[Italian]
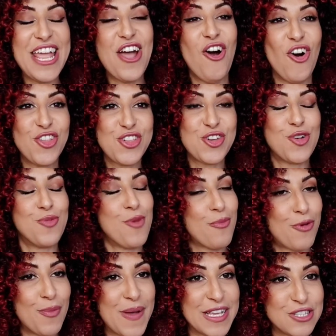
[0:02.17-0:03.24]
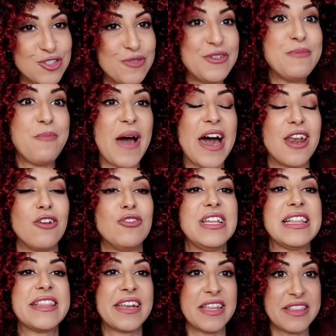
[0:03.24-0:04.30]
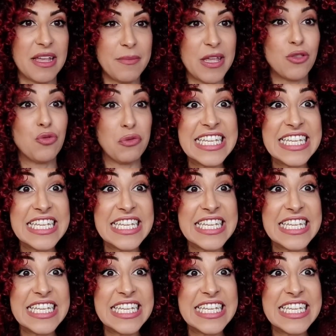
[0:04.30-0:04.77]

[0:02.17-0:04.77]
e oggi come promesso vi parlo del trattamento